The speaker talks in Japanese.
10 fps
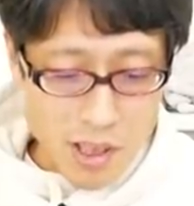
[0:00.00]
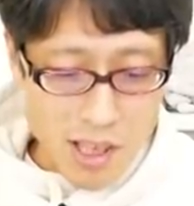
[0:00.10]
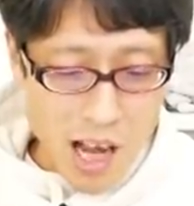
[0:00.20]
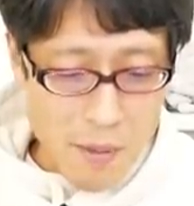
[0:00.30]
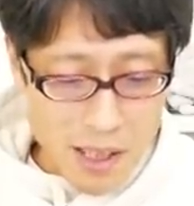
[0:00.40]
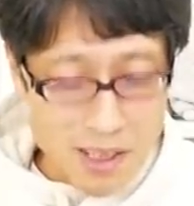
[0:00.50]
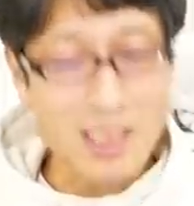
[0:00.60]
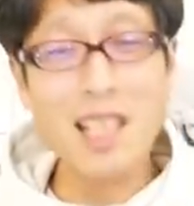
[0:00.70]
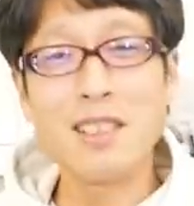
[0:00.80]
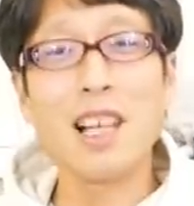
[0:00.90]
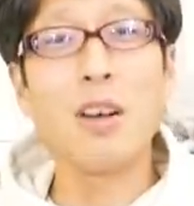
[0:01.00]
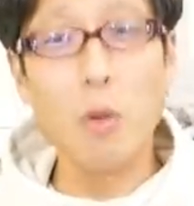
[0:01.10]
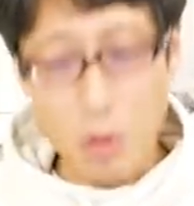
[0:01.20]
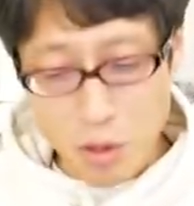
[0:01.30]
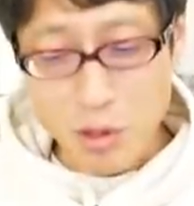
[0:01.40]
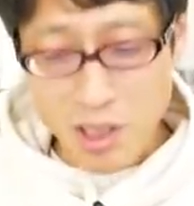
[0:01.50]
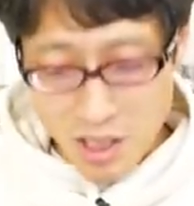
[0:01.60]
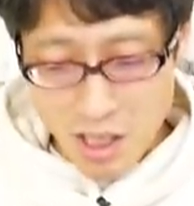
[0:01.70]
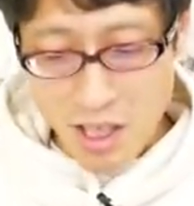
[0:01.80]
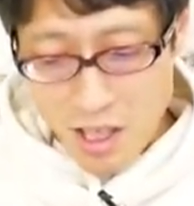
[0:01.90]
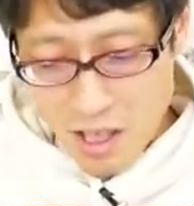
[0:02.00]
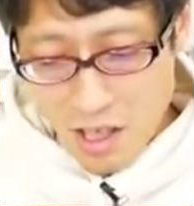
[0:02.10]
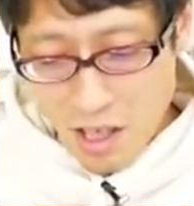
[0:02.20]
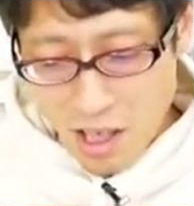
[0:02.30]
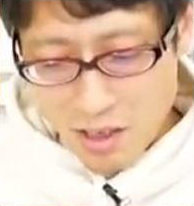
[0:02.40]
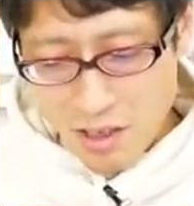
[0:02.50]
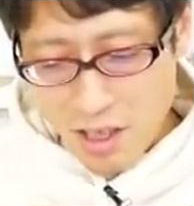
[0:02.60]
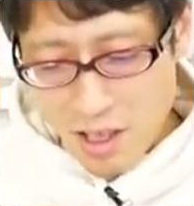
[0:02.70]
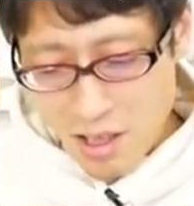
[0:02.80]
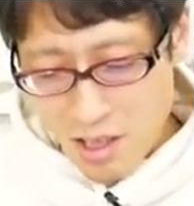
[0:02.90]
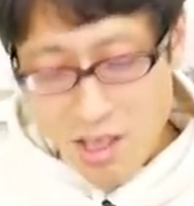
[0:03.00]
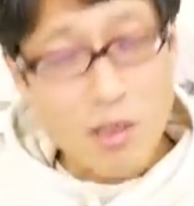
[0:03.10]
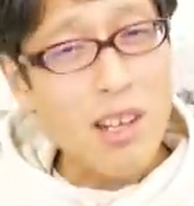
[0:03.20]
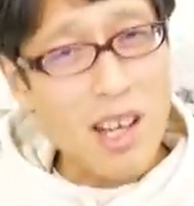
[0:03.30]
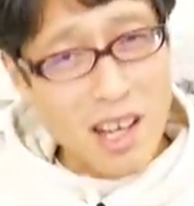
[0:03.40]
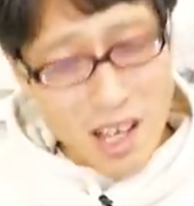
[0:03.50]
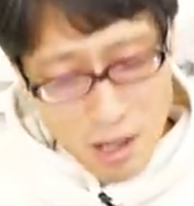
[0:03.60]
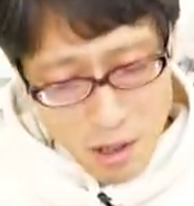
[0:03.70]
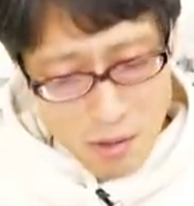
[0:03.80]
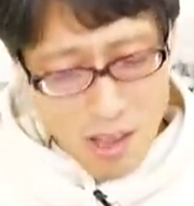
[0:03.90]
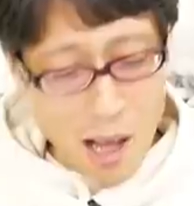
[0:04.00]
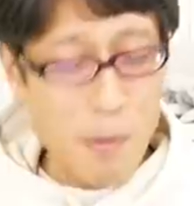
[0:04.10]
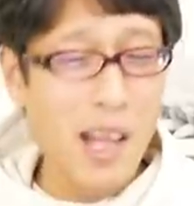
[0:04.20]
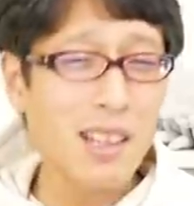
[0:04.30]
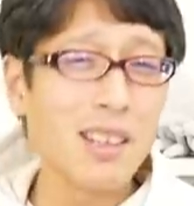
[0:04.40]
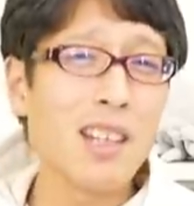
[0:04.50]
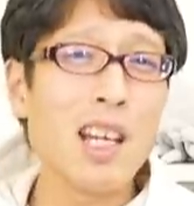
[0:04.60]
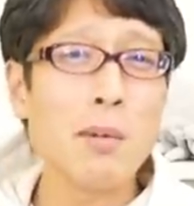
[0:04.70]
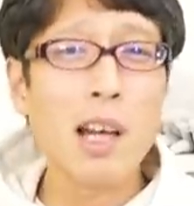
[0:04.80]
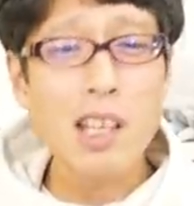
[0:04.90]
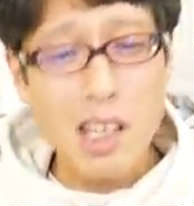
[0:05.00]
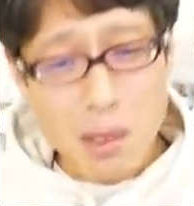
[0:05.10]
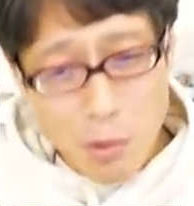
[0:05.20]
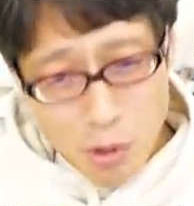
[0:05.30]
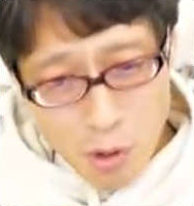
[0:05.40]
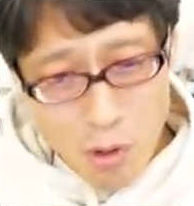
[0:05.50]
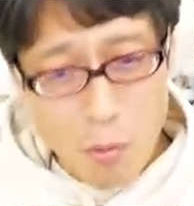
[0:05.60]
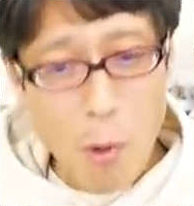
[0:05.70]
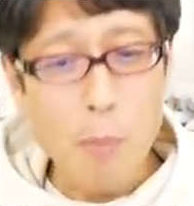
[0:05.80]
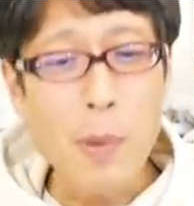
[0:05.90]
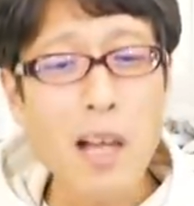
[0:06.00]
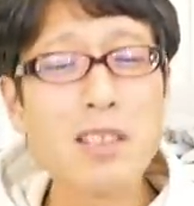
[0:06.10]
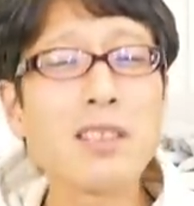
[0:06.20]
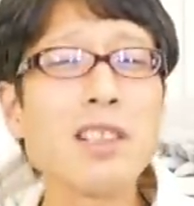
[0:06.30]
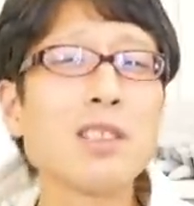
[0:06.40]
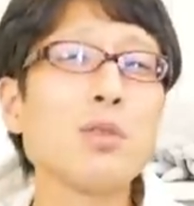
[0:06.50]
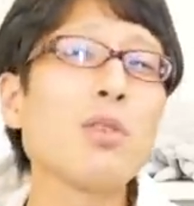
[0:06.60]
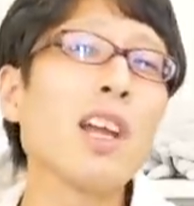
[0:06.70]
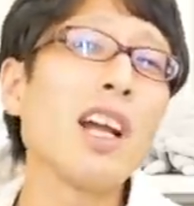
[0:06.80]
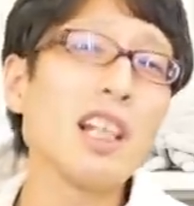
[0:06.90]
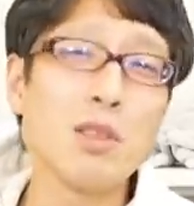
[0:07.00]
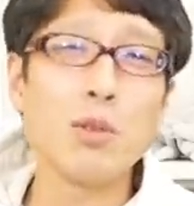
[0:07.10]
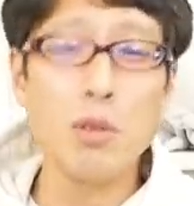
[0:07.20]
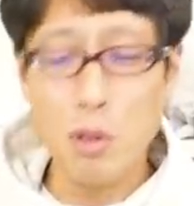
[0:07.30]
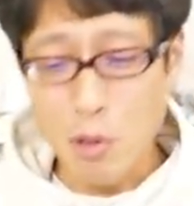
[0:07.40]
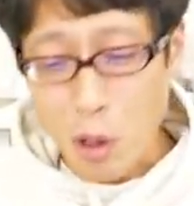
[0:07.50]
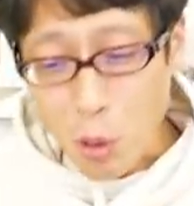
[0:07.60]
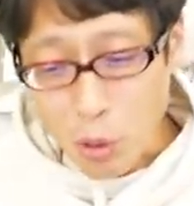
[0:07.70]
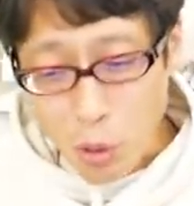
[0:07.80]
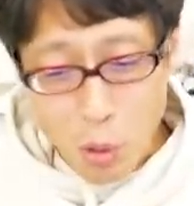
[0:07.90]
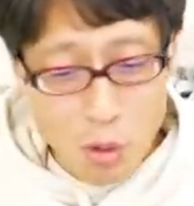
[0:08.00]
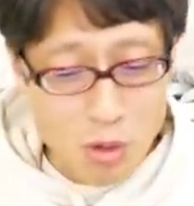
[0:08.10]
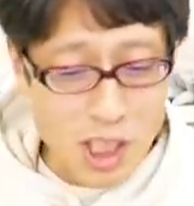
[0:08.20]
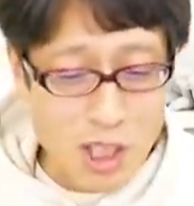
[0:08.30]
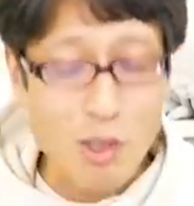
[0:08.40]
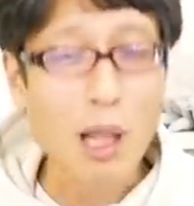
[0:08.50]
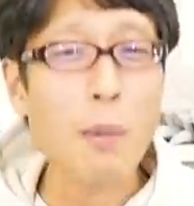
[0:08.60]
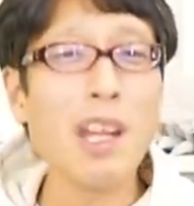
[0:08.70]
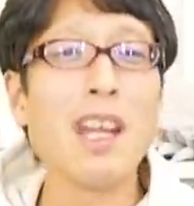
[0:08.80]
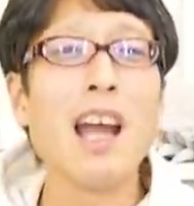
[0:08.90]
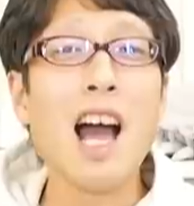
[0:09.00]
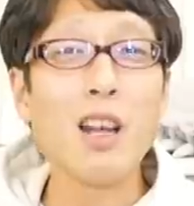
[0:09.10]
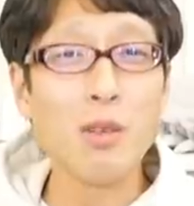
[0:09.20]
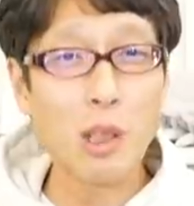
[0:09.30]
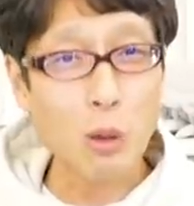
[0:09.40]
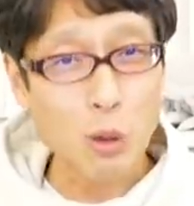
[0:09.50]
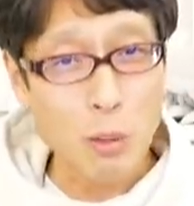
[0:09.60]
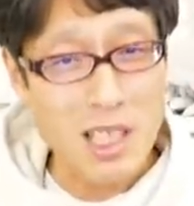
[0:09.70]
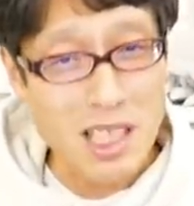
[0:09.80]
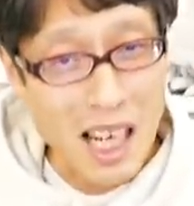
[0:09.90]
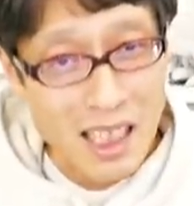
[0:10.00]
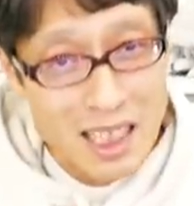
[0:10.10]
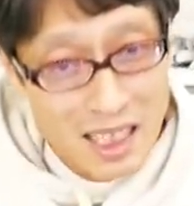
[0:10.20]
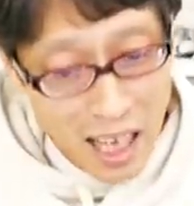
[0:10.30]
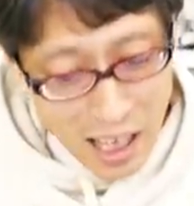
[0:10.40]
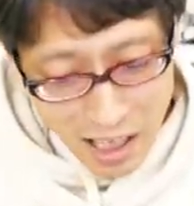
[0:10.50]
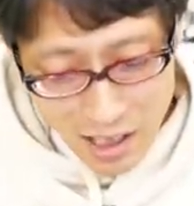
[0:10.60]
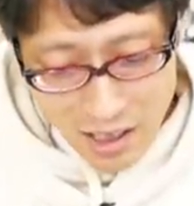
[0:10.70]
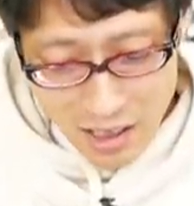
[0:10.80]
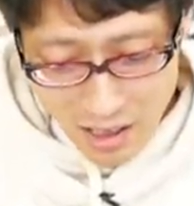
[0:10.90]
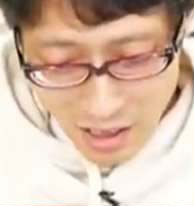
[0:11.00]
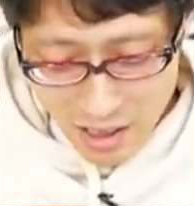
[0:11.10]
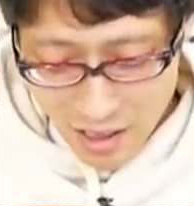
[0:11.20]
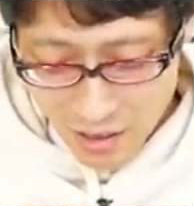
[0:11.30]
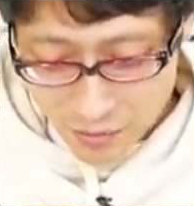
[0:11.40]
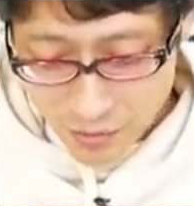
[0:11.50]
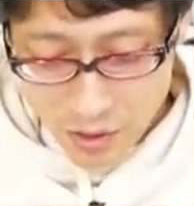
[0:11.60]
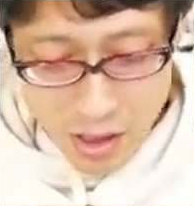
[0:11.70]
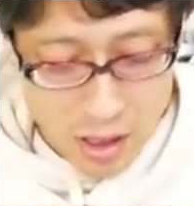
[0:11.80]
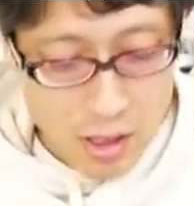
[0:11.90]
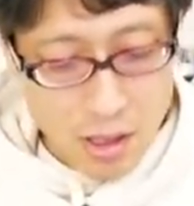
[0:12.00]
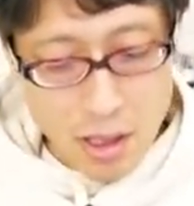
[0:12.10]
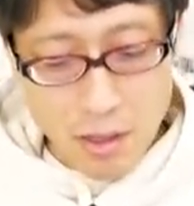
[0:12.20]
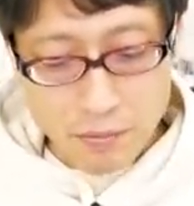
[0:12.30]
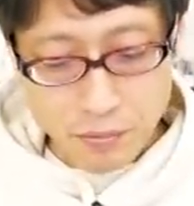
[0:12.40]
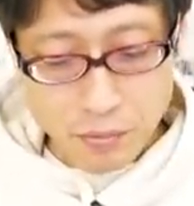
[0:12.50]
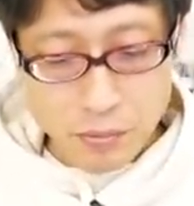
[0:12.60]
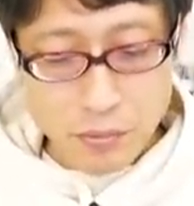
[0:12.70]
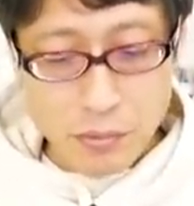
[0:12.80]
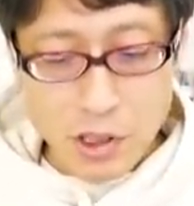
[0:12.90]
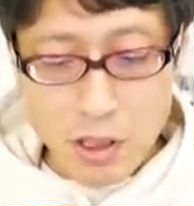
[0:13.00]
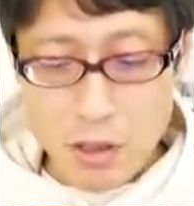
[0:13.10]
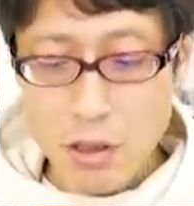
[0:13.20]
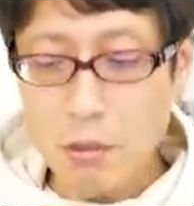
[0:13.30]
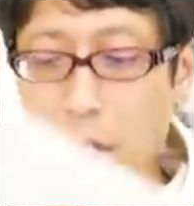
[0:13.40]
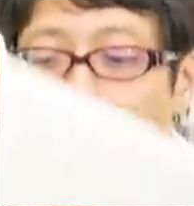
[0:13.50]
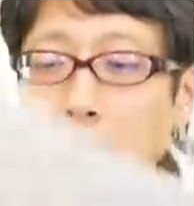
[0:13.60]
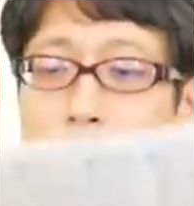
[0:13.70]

やばくないですか、こういう人たち。恥ずかしいよね。黙ってればいいものを、もう晩節を汚すというのは、このろくにんのためにあるような言葉じゃないですか。はい。はい。では、